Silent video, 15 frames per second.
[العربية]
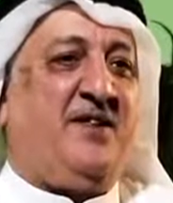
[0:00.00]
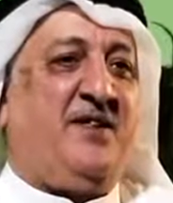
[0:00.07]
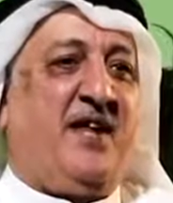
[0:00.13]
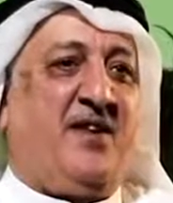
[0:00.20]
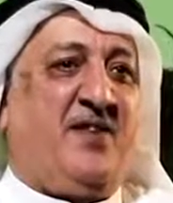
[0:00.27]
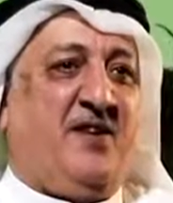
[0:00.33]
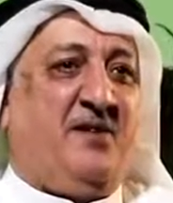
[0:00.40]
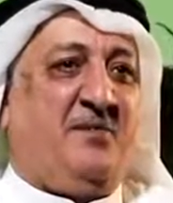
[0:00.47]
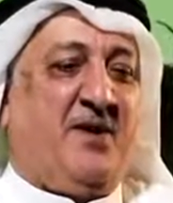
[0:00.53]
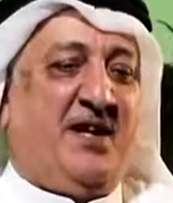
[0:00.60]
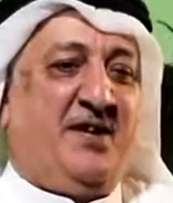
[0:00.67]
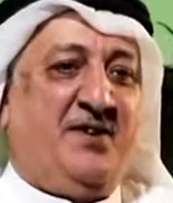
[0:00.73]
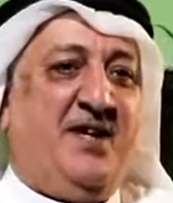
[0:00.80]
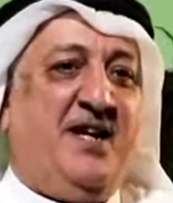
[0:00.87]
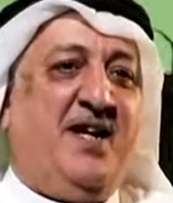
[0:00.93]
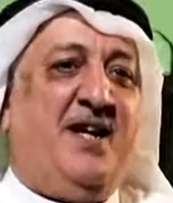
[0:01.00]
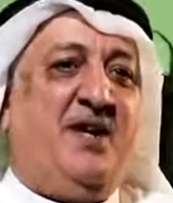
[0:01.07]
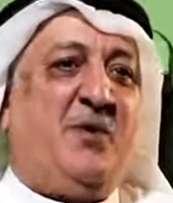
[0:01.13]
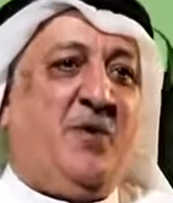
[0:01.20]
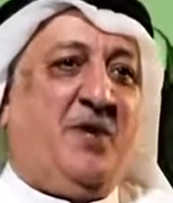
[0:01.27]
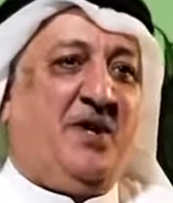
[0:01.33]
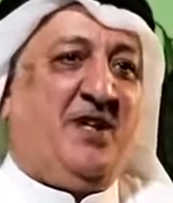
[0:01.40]
الثلاث لعبات
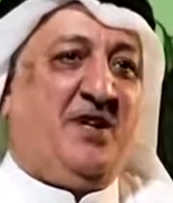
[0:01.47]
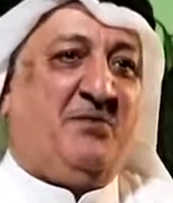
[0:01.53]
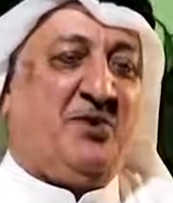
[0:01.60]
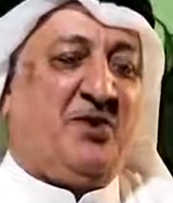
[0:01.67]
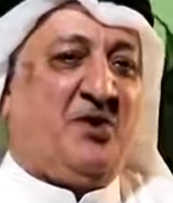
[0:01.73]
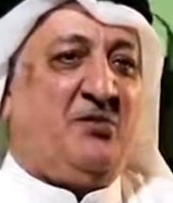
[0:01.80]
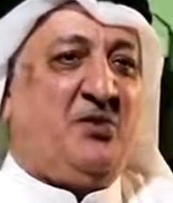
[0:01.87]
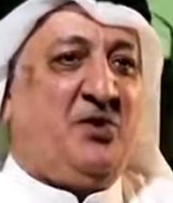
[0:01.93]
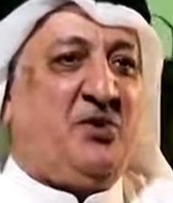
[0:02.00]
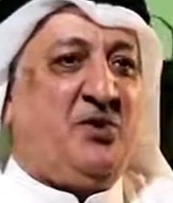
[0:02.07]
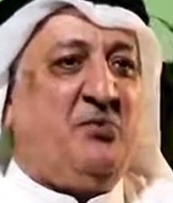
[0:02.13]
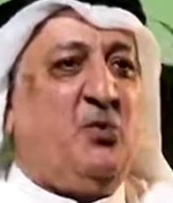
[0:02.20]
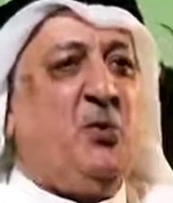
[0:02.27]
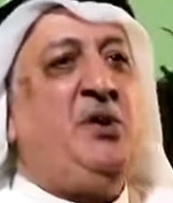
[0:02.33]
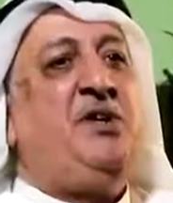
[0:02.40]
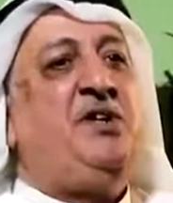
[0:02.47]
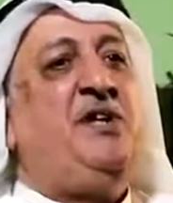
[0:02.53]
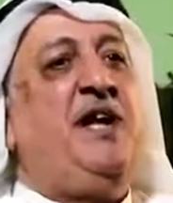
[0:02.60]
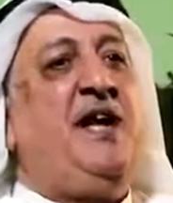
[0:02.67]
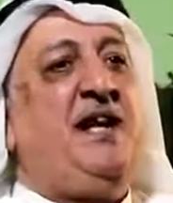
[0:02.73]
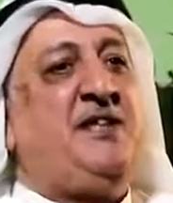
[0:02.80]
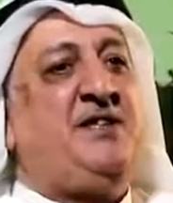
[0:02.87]
واحنا من ضمنهم
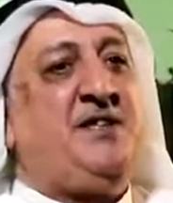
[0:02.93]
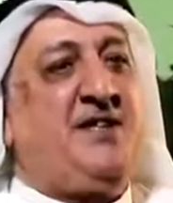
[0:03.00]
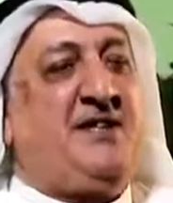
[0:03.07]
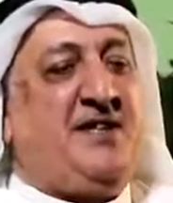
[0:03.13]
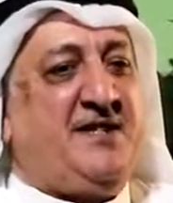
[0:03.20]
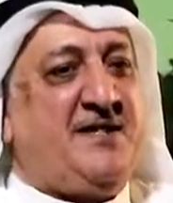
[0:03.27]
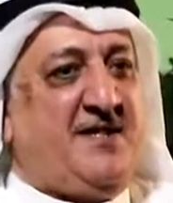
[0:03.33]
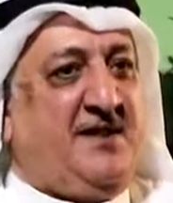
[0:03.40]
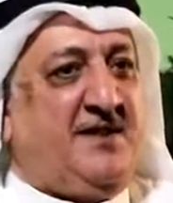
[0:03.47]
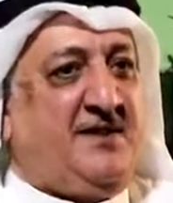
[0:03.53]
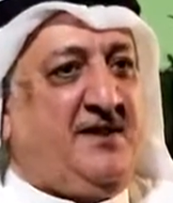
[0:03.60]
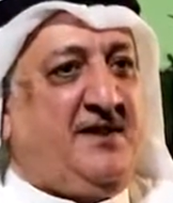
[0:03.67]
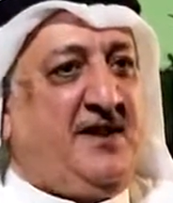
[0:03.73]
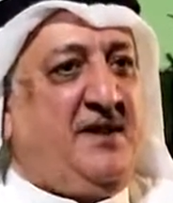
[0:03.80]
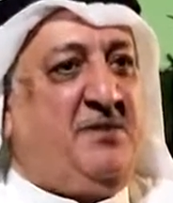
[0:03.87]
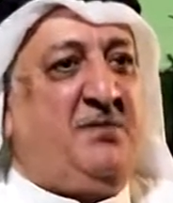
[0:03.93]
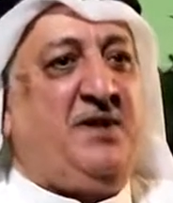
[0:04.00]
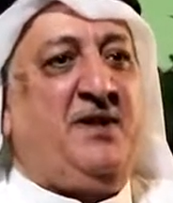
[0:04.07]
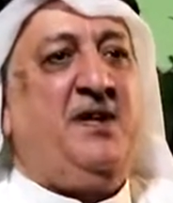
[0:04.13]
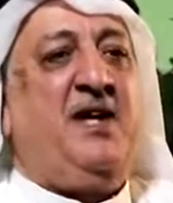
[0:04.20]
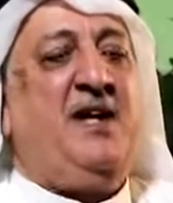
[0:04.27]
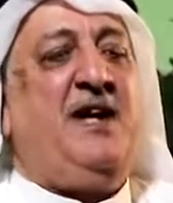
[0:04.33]
وعندنا لجنه تنسيقيه
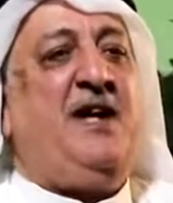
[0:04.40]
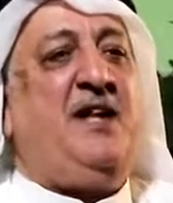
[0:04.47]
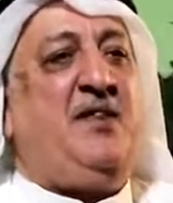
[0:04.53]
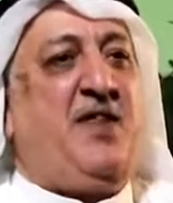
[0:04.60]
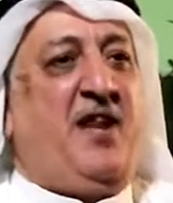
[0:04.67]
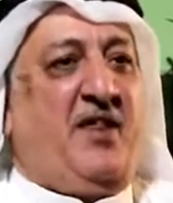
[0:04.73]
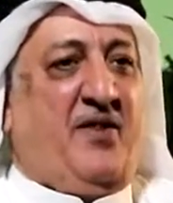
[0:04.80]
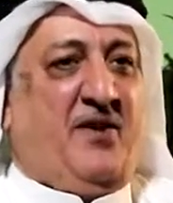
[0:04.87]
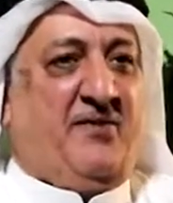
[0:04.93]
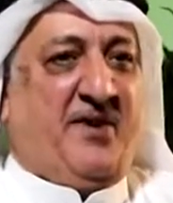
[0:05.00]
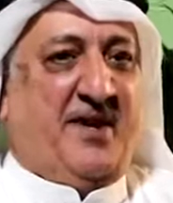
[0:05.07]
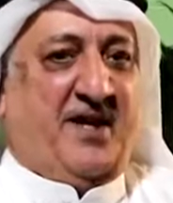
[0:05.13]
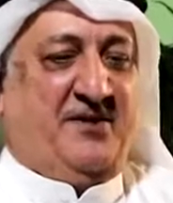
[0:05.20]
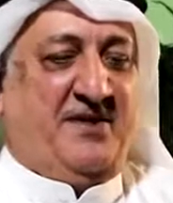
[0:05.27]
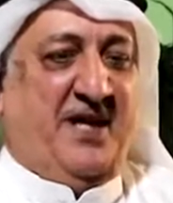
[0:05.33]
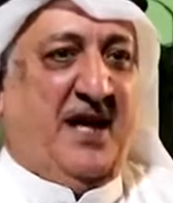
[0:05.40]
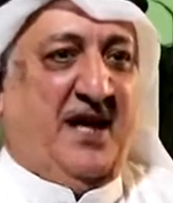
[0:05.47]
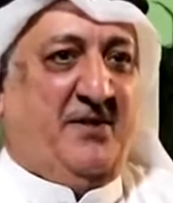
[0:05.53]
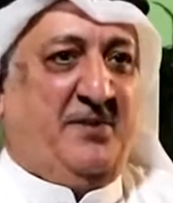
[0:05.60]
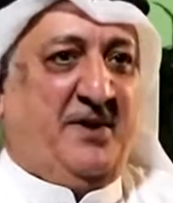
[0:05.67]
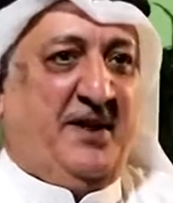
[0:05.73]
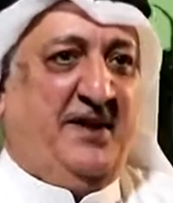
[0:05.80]
من ثلاث أفراد
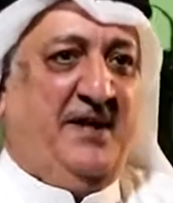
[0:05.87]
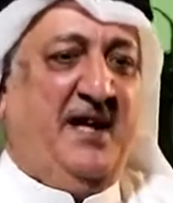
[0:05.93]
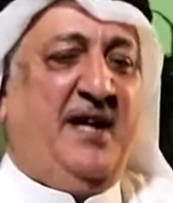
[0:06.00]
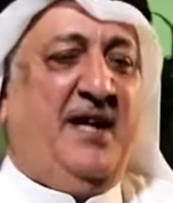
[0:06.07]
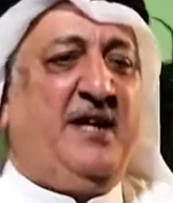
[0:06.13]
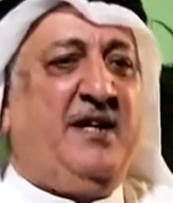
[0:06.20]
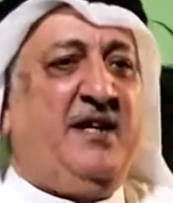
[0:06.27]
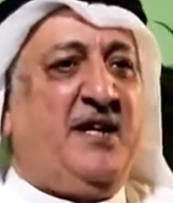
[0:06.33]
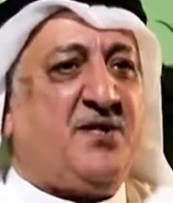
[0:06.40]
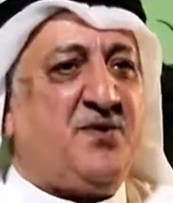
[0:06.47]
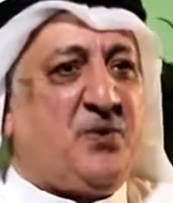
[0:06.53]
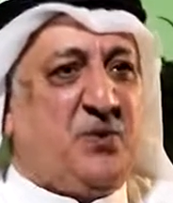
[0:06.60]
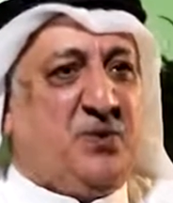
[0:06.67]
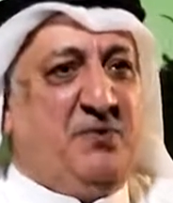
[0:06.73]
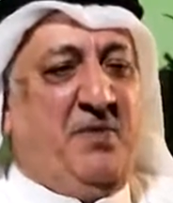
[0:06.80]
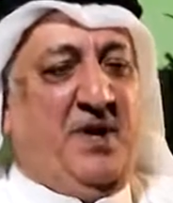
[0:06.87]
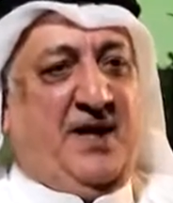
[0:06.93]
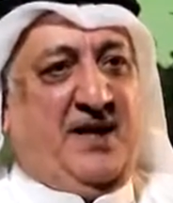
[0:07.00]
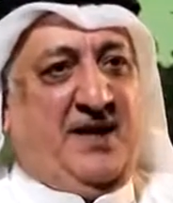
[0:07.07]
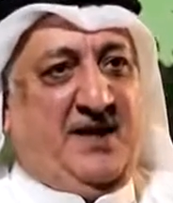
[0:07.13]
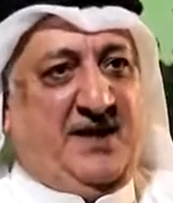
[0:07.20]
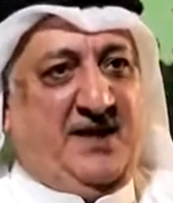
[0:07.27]
لاعبين يلصقون
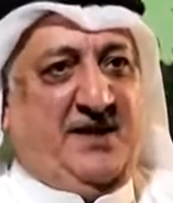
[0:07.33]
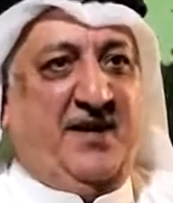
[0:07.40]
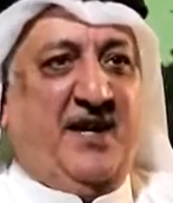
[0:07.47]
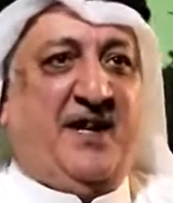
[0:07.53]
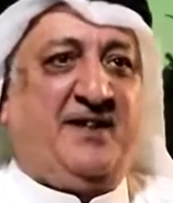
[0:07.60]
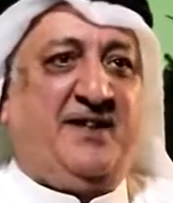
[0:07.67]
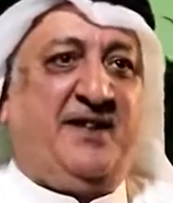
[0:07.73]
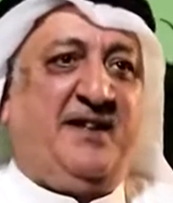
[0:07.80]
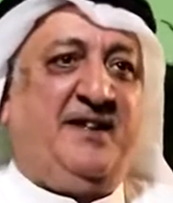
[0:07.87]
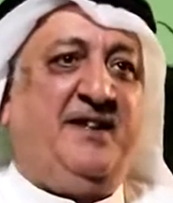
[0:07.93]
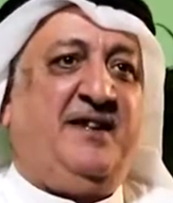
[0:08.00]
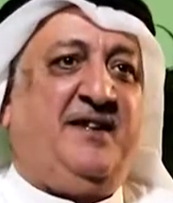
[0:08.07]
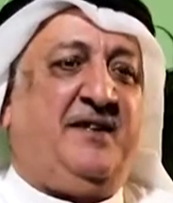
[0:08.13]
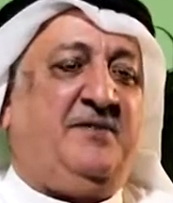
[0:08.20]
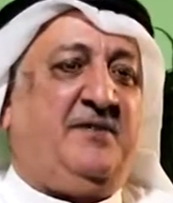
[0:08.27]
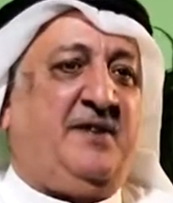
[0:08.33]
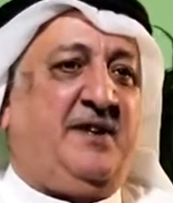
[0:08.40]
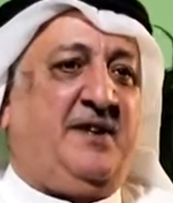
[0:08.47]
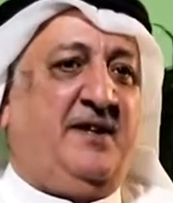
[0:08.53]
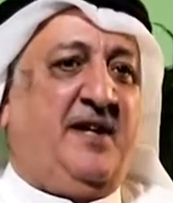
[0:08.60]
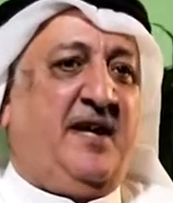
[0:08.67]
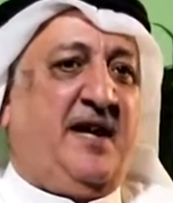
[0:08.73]
مع النادي
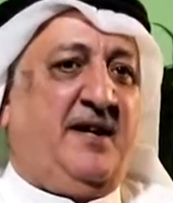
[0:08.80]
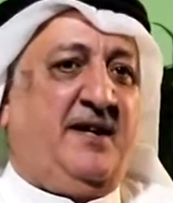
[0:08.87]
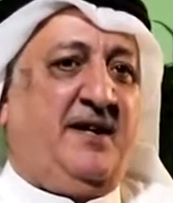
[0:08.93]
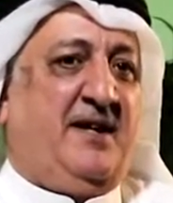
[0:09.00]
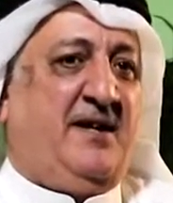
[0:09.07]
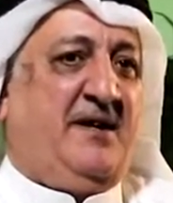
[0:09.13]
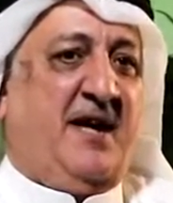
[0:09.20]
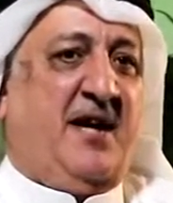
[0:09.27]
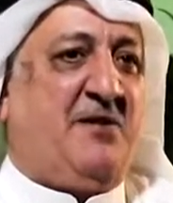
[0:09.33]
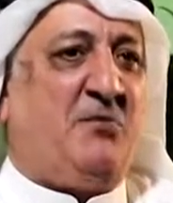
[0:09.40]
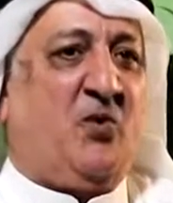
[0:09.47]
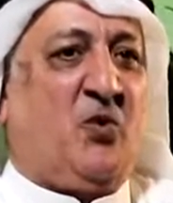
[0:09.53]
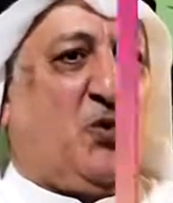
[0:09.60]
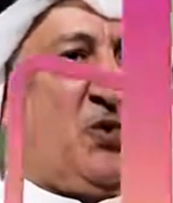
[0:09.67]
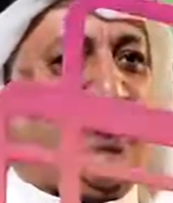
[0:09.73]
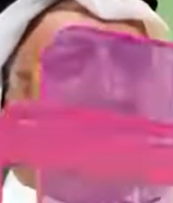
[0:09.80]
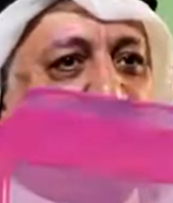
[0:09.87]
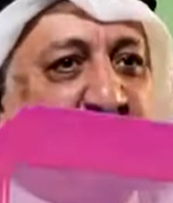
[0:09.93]
في أي موضوع